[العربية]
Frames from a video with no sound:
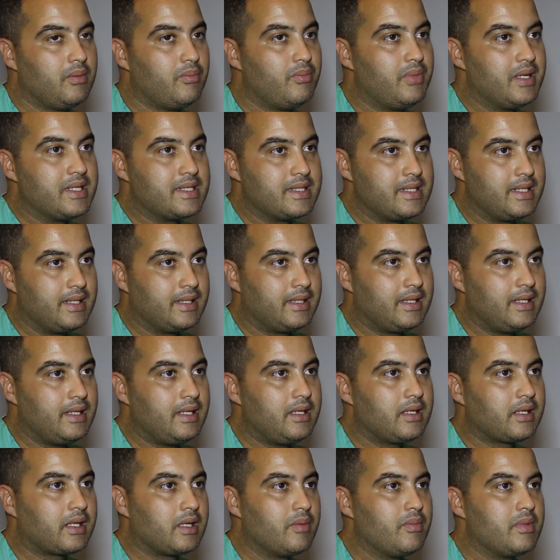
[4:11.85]

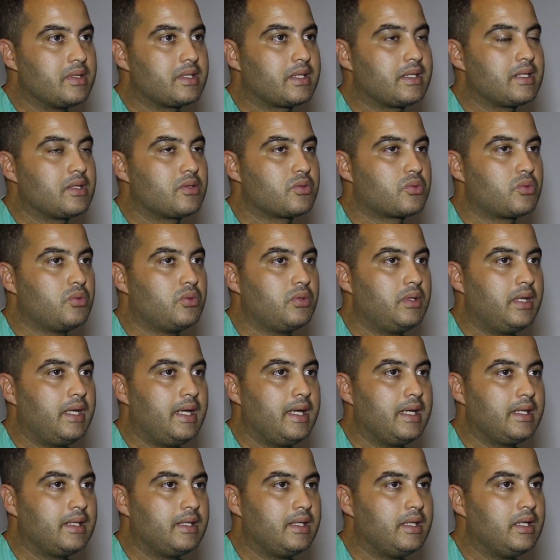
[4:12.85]
بسيطه كما تقدر تكون
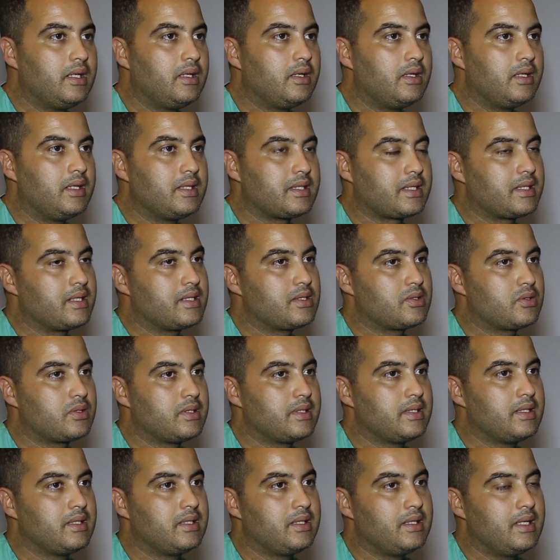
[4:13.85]
حاده اللي تقدر
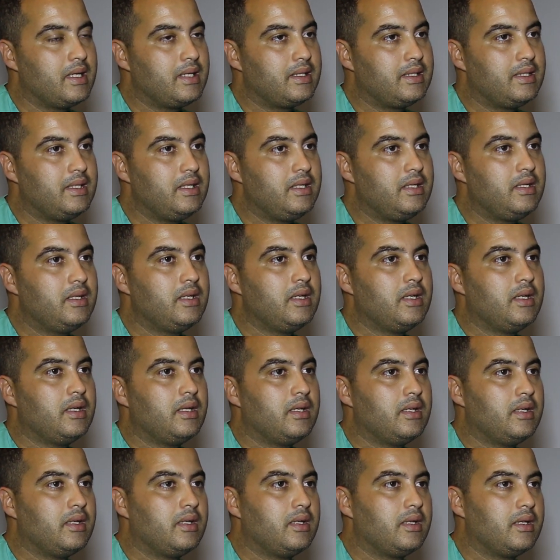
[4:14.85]
تؤدي
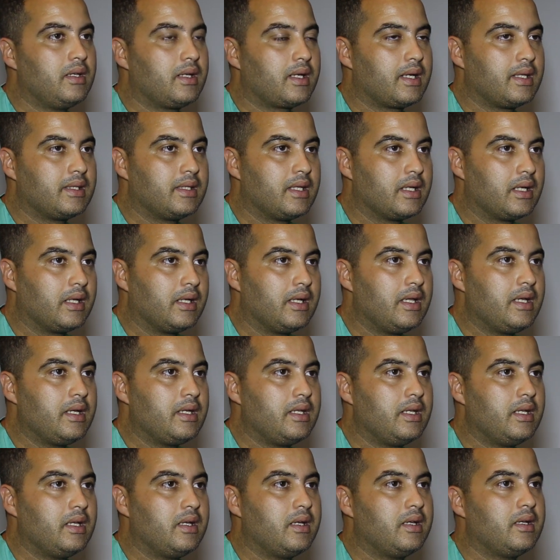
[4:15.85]
آه، لا قدر الله
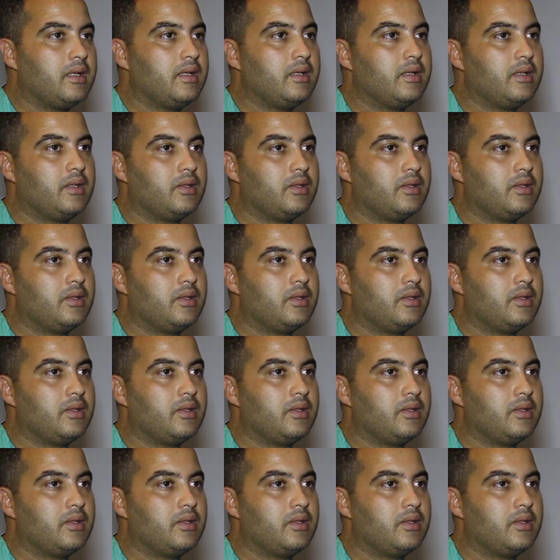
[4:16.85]
الى